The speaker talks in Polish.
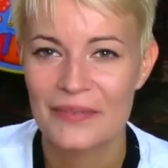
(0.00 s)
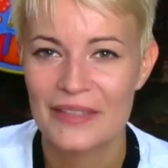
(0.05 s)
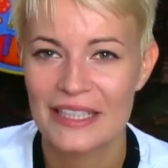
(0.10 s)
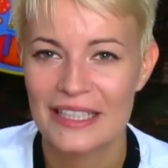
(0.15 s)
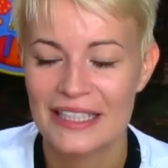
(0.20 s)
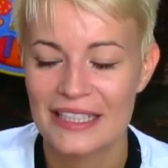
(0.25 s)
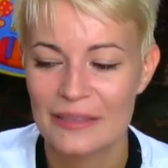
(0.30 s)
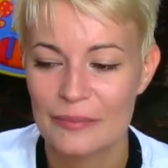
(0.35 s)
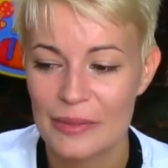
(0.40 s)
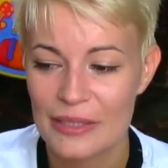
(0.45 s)

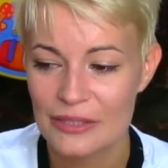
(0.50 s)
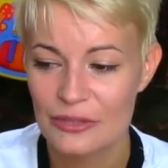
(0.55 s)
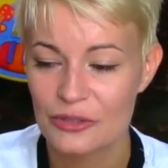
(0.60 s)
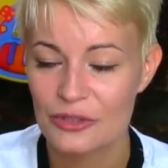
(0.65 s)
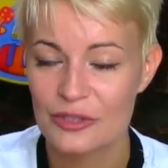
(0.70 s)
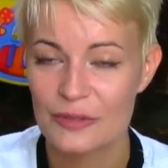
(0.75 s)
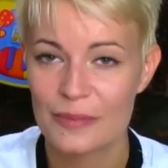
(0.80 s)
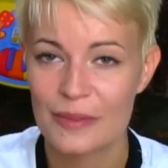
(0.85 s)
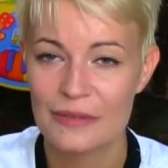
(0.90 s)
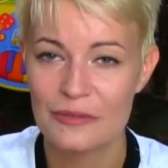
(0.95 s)
E, bardzo
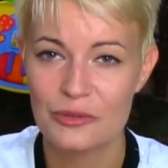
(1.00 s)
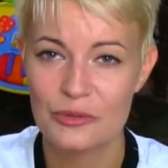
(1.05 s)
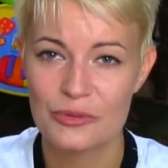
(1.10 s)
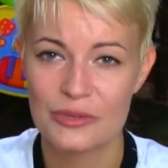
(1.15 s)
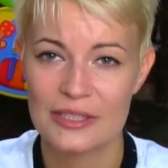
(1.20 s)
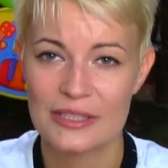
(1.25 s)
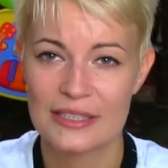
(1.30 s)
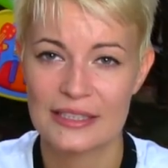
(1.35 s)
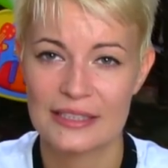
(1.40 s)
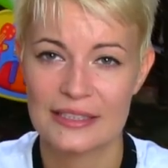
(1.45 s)
się sprawdził
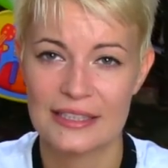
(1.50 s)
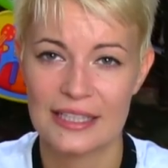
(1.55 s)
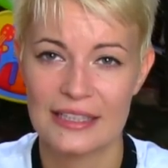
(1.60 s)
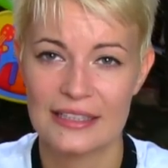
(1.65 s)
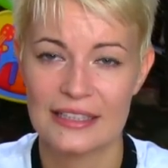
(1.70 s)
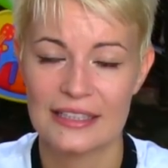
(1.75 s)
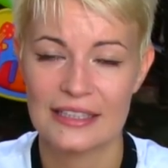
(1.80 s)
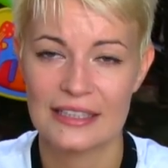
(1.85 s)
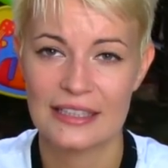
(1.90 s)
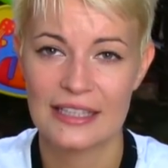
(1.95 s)

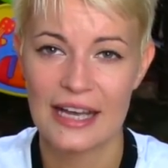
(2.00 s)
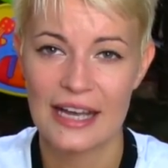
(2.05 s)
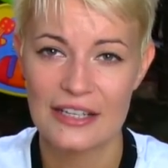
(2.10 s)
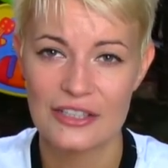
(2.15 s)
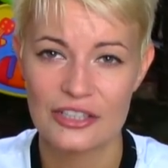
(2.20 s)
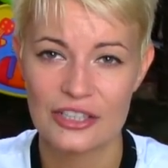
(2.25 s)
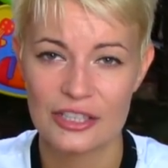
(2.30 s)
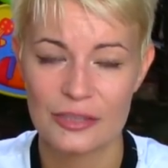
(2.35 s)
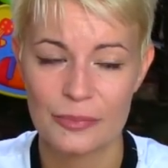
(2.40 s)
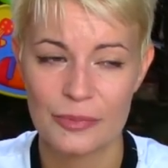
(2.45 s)
ten
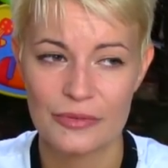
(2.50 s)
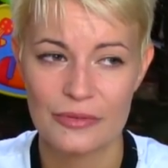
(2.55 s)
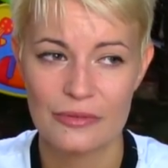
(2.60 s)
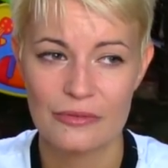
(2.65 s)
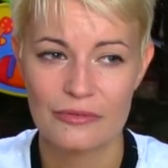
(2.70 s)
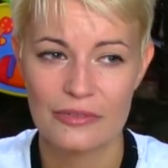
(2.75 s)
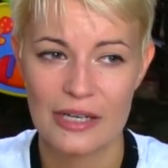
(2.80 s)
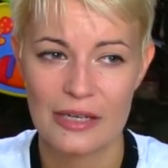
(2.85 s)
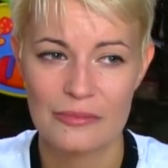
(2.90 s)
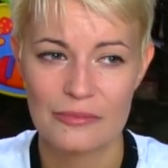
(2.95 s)
gadżet.
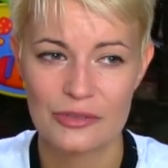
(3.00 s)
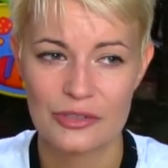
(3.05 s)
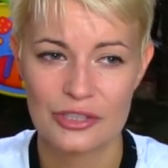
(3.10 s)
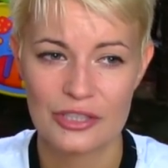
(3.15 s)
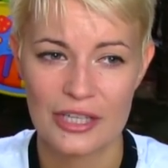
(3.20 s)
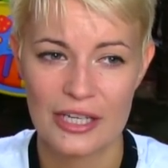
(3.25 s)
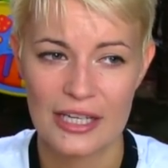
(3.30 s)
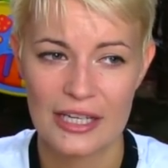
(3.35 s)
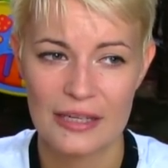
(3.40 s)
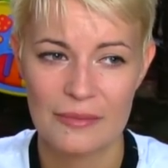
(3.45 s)
Powiem Wam,
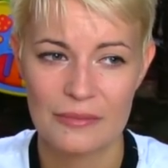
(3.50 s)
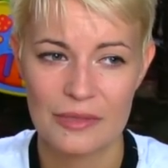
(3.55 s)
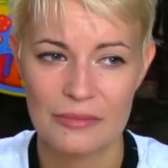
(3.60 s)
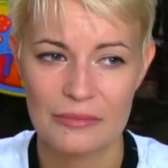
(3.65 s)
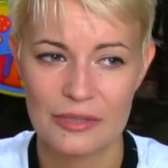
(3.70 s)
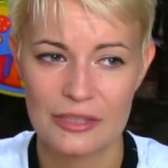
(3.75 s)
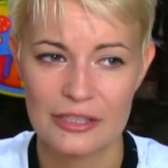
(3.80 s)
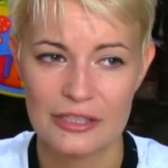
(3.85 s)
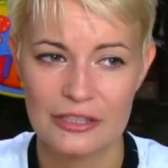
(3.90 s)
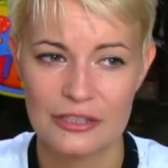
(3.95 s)
że my
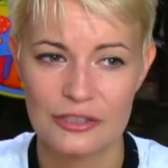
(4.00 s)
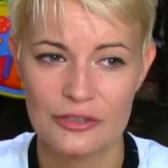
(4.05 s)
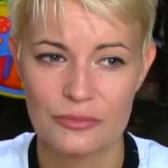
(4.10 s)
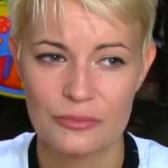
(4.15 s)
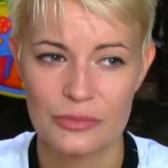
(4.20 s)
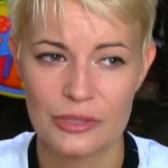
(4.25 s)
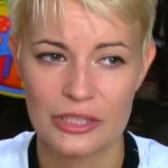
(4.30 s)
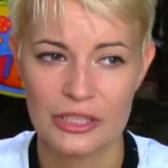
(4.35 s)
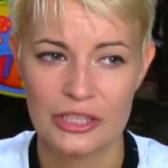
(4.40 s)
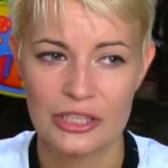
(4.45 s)

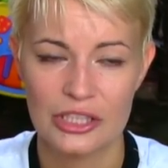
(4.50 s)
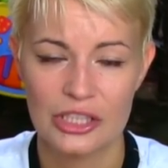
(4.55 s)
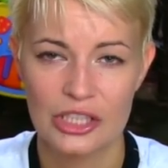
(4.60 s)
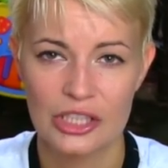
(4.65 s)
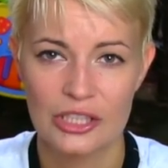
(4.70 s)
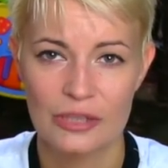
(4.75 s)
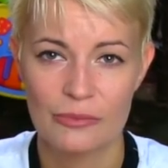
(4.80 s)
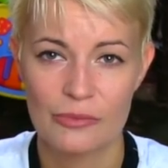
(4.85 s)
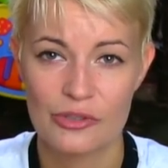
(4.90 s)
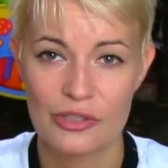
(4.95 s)
mieliśmy
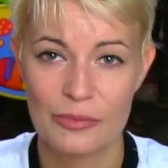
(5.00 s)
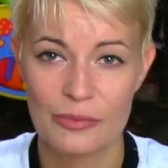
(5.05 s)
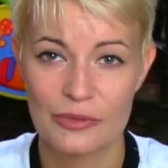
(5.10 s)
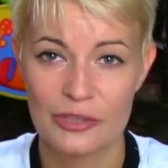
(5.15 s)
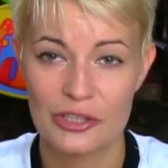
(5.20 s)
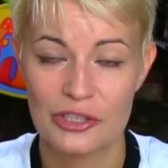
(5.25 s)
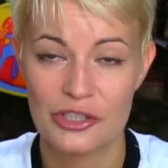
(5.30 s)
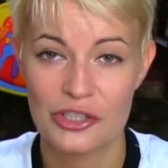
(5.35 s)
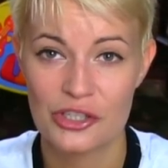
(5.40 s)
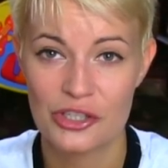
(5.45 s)
można
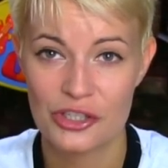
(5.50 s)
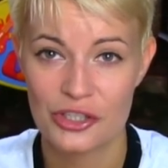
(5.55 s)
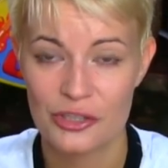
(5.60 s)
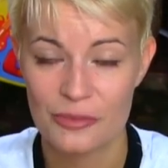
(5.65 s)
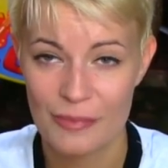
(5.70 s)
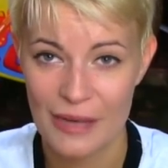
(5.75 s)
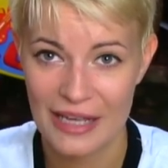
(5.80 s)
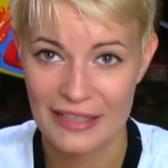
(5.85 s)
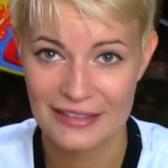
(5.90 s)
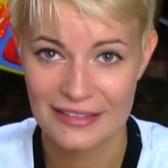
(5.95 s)
powiedzieć,
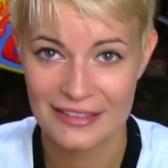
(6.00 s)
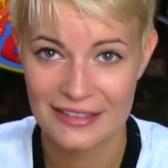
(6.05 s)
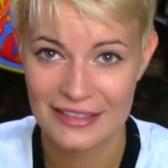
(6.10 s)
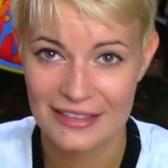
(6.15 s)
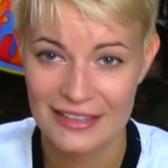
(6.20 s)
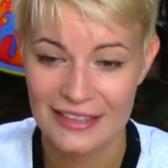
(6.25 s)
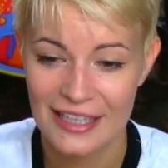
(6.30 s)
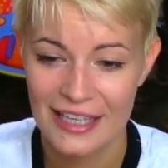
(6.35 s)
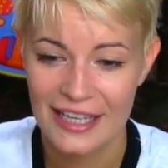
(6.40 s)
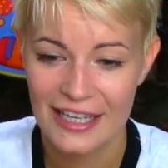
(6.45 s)
trzy
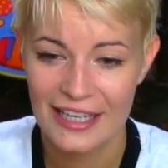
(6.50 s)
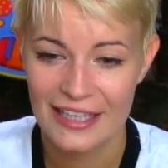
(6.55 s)
maty.